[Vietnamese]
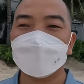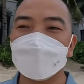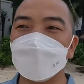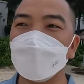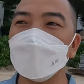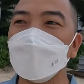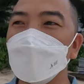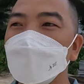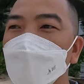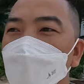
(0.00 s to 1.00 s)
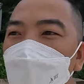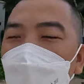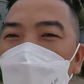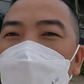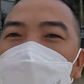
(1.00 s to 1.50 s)
những youtuber mới
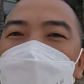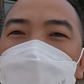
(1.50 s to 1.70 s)
vô